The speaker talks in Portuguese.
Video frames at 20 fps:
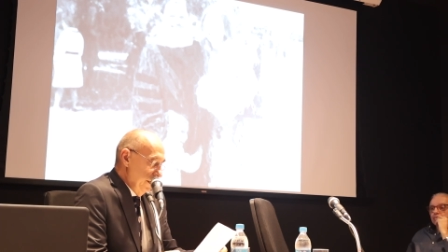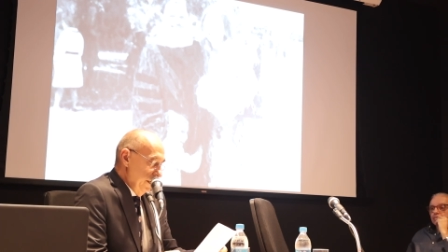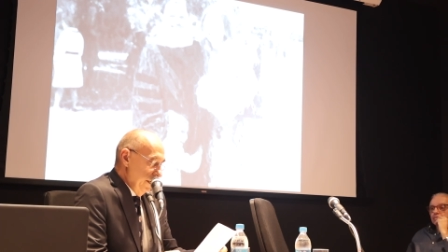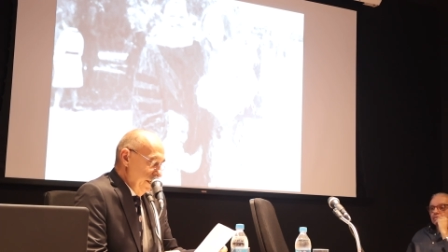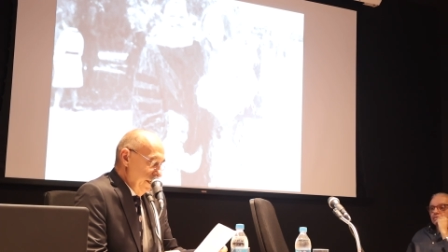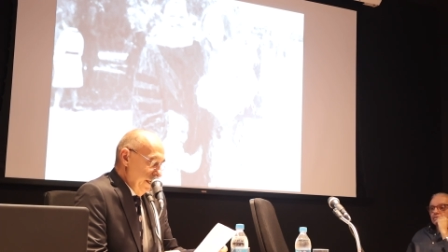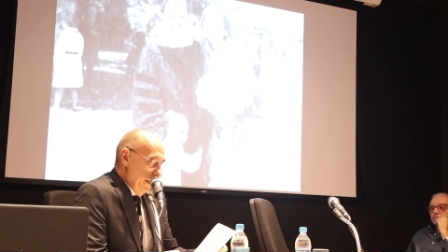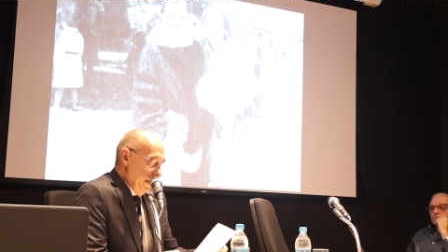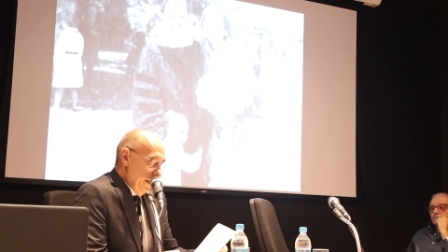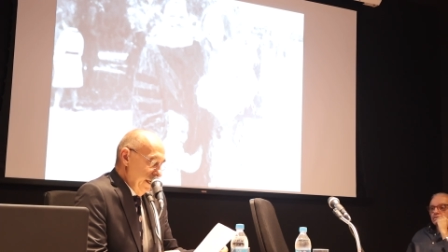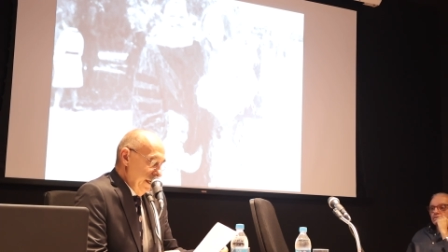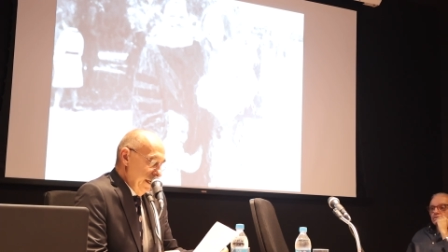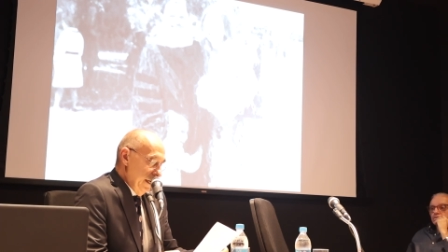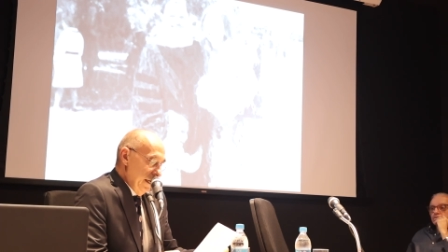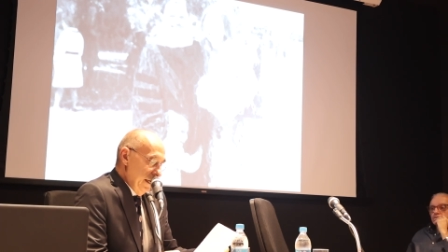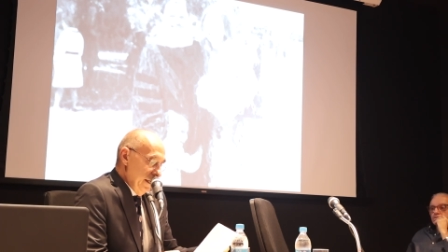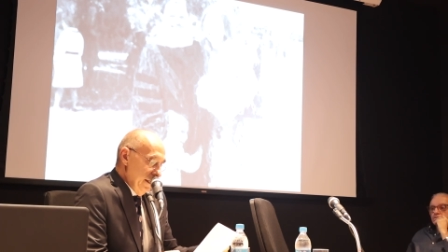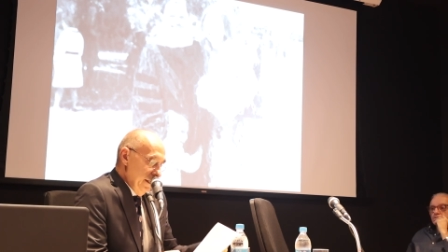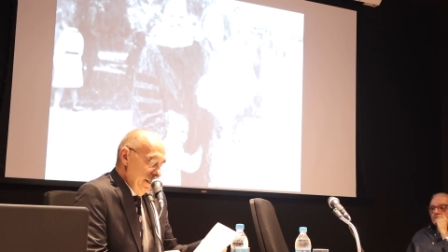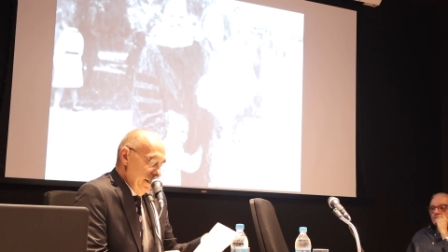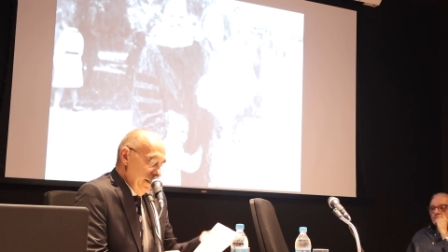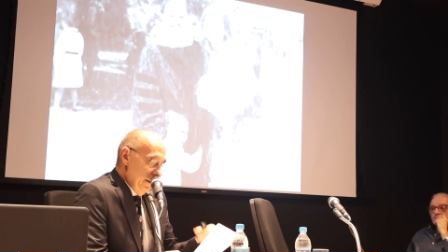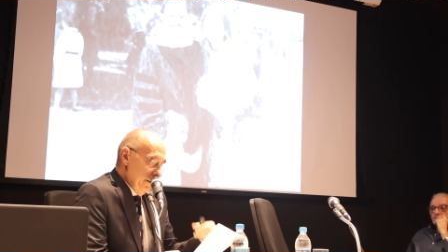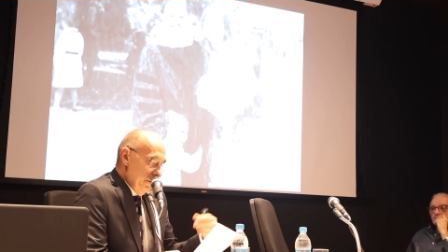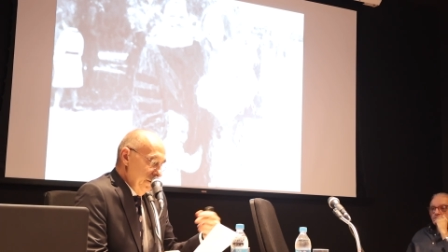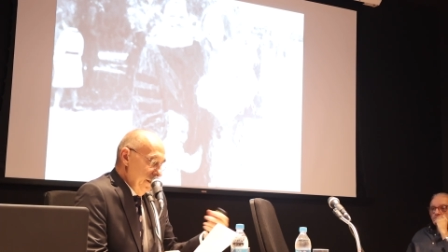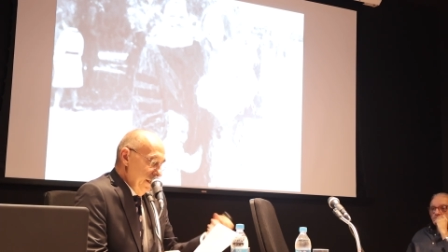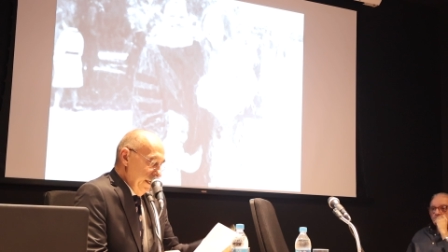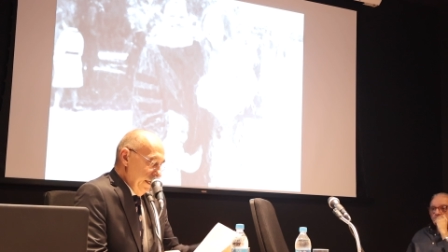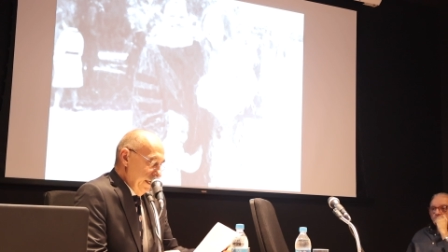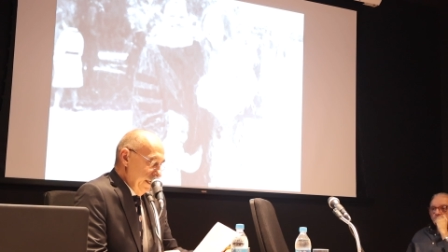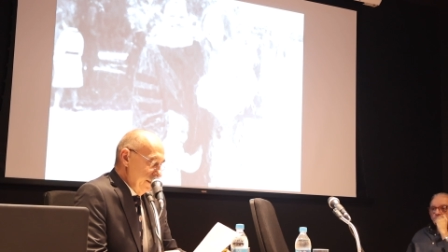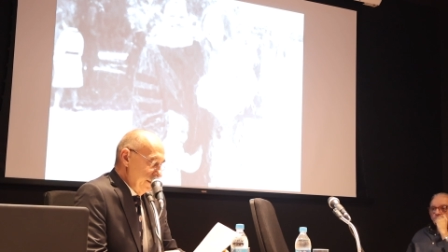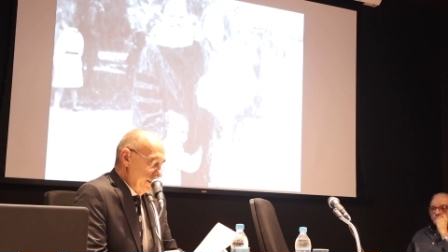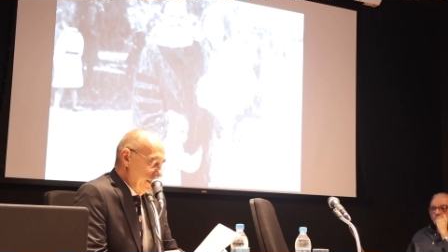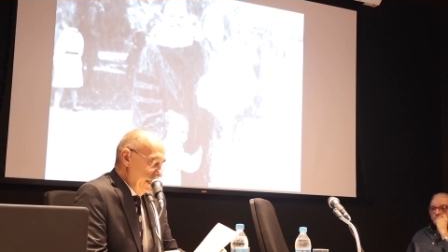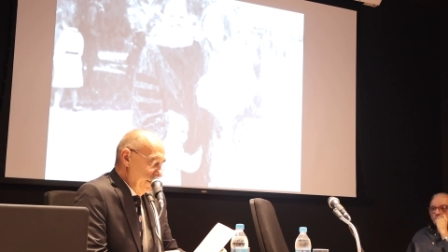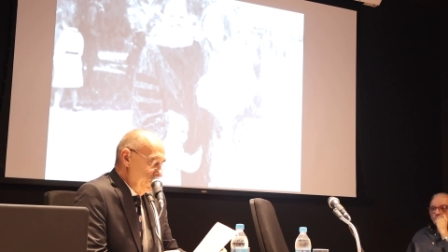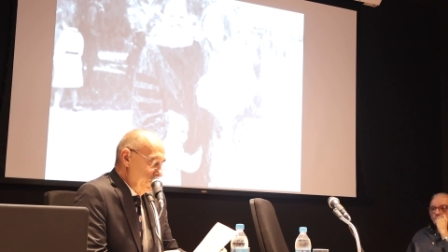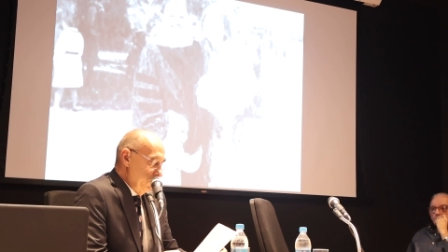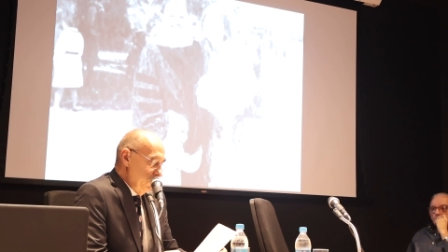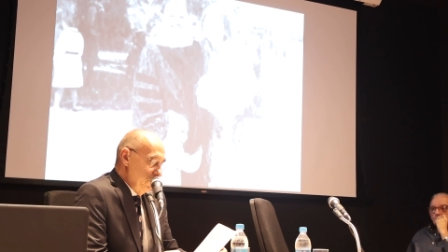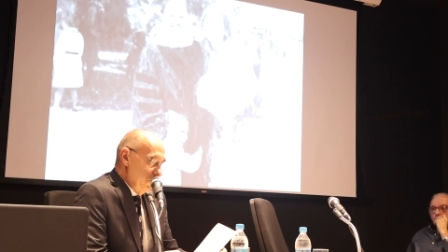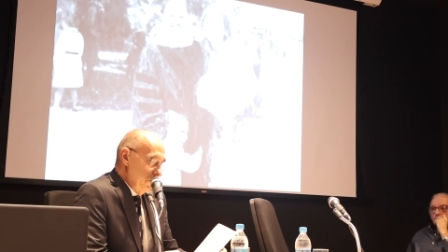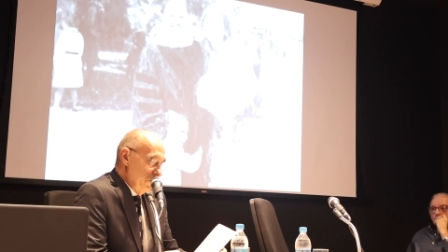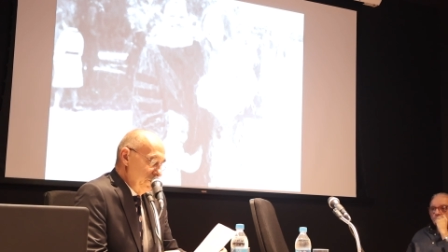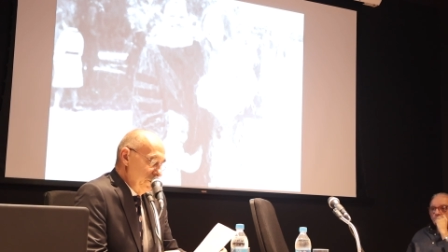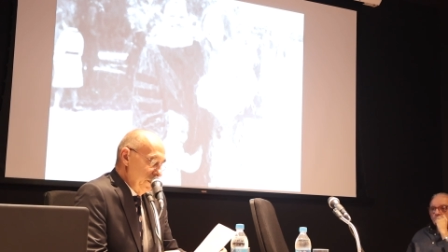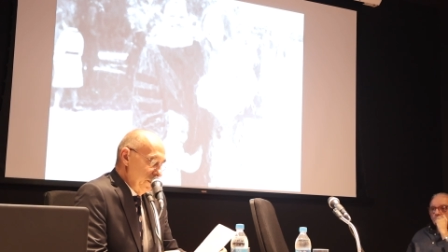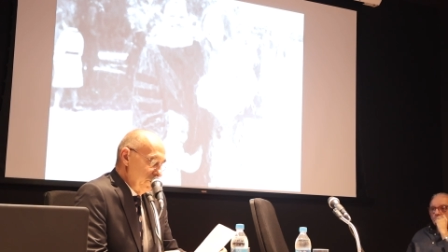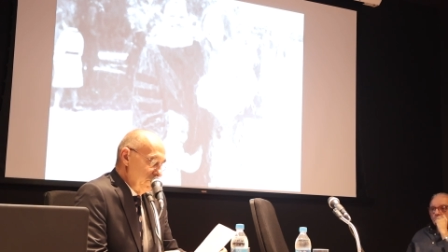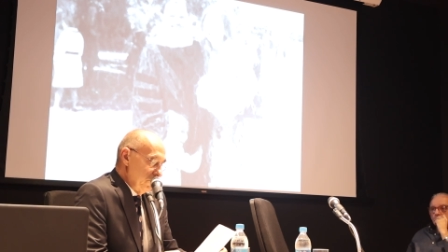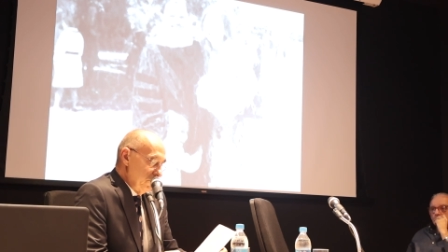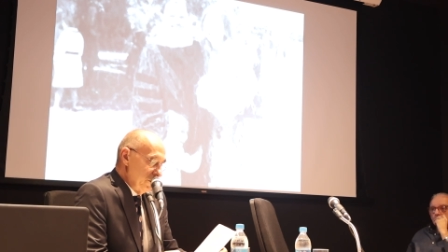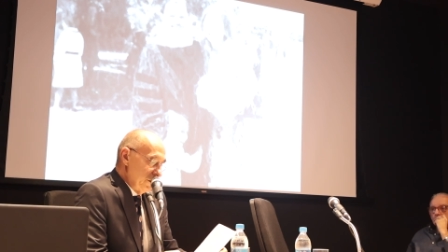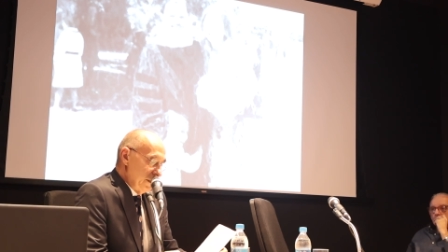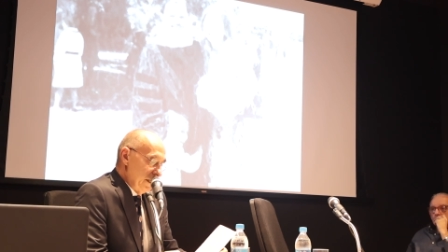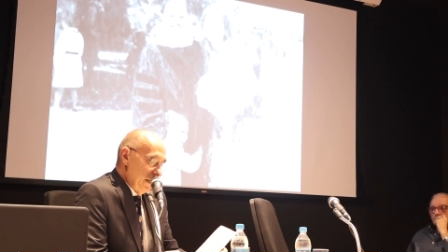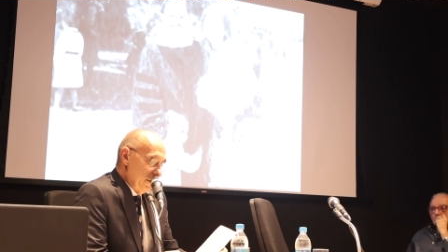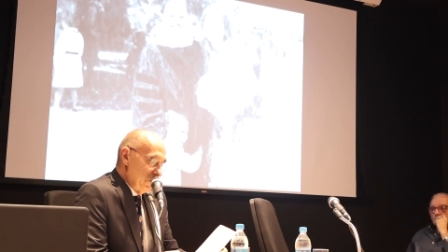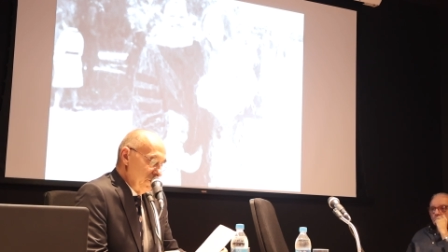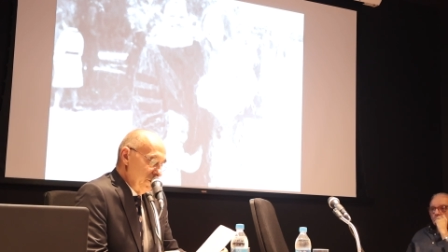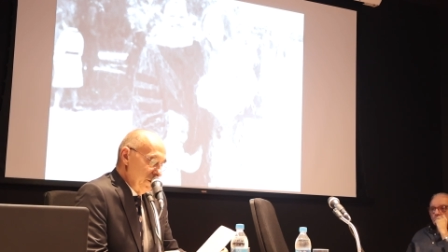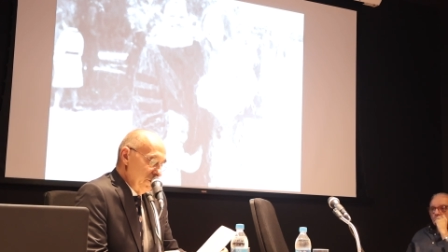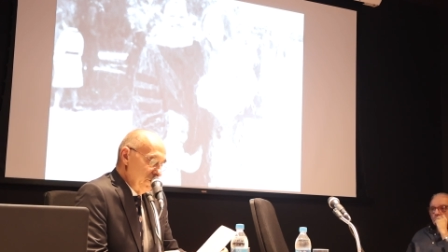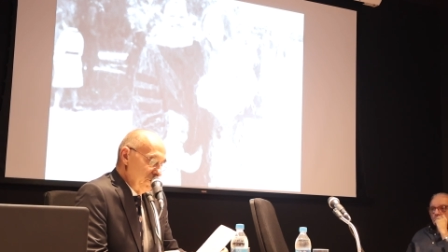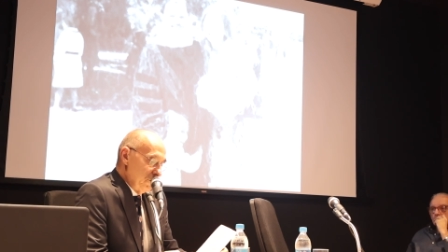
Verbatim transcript: é, e recebe do governo do Estado do Rio Grande